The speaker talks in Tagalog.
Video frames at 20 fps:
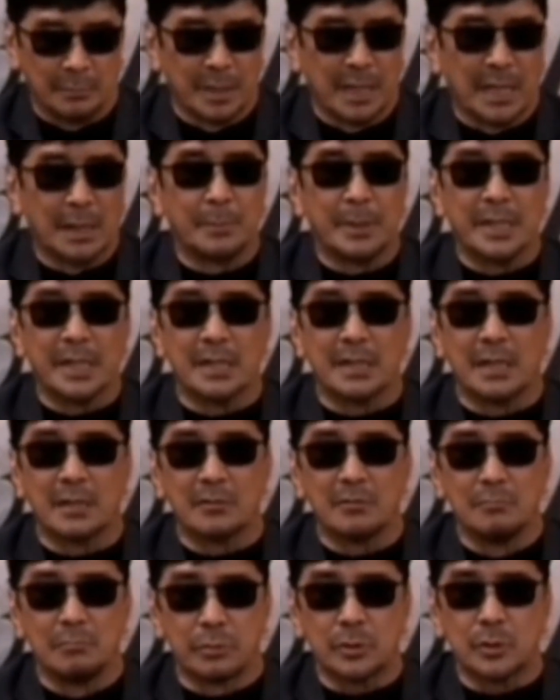Alam namin ang
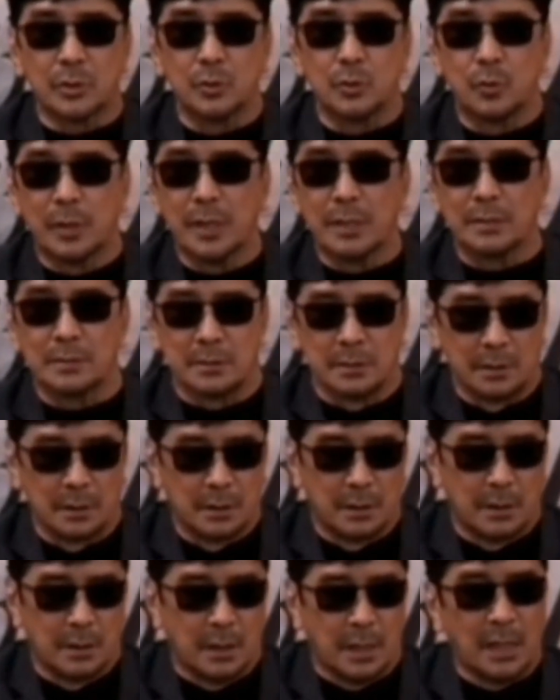larong bruskuhan.
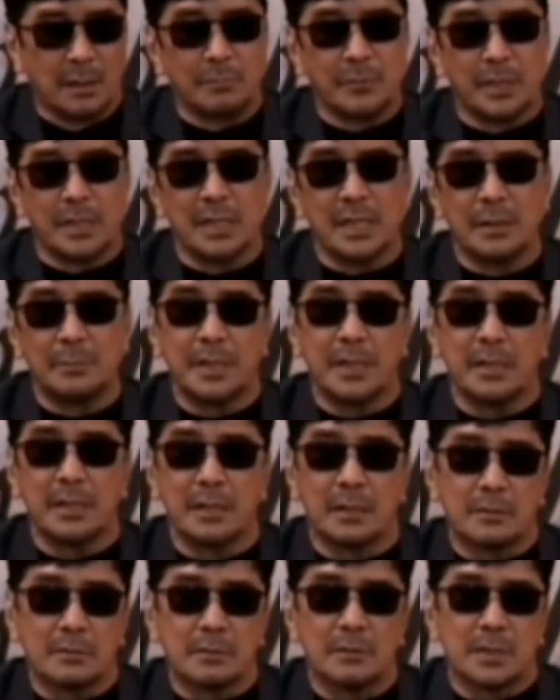Alam din namin
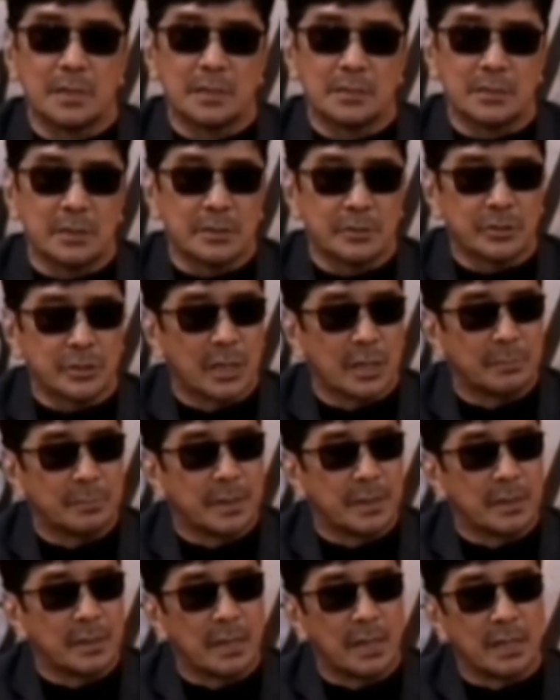ng laro na
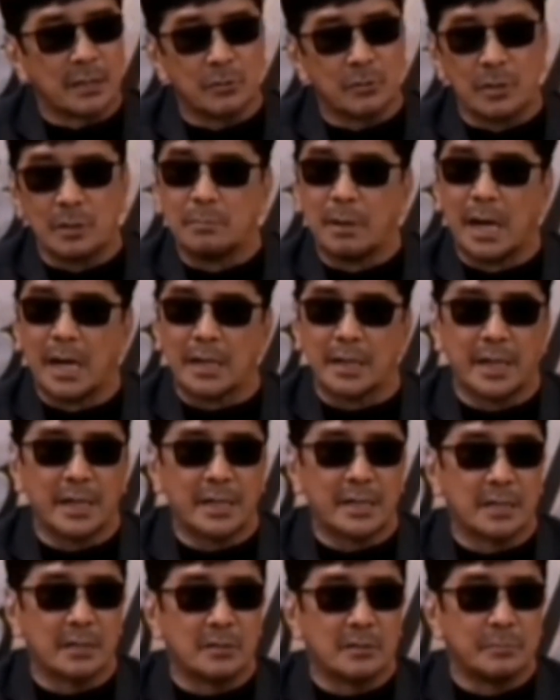sinasabing ito'y
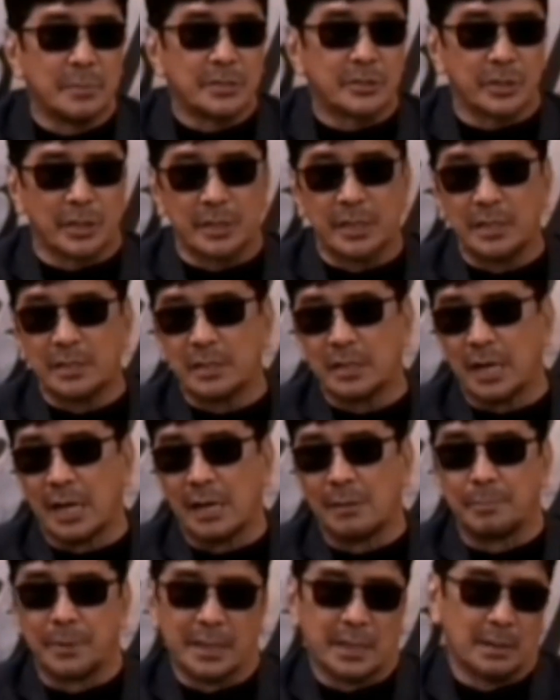bagay na kung minsan hindi
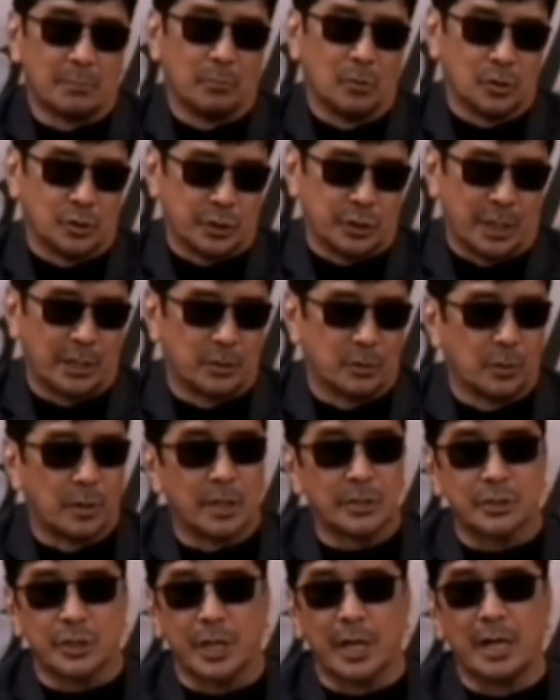applicable sa inyo
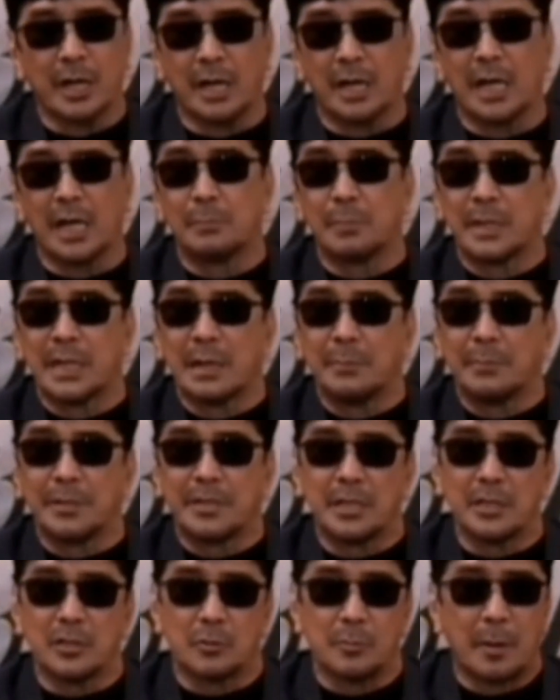kasi ang kalaban
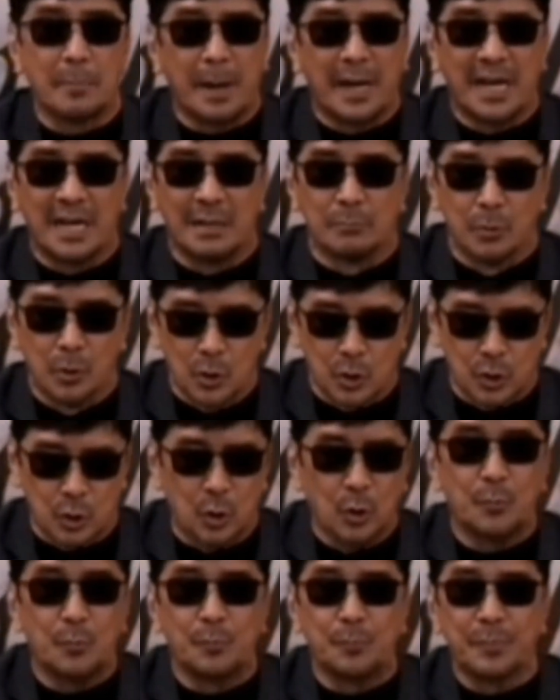namin dito
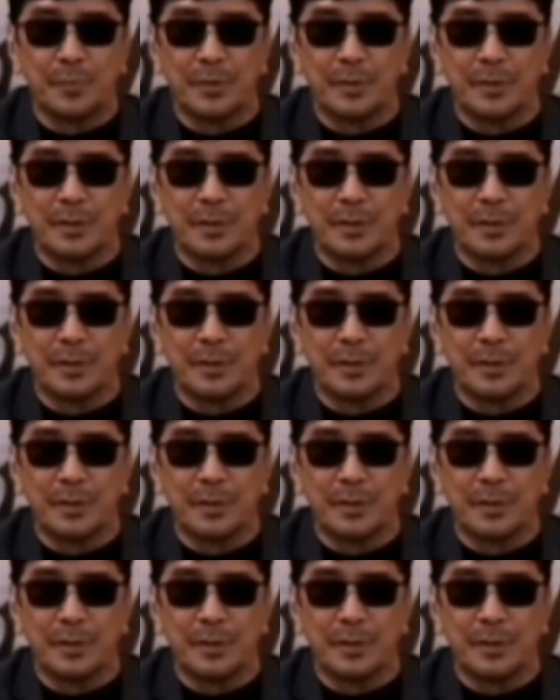mapang-abuso.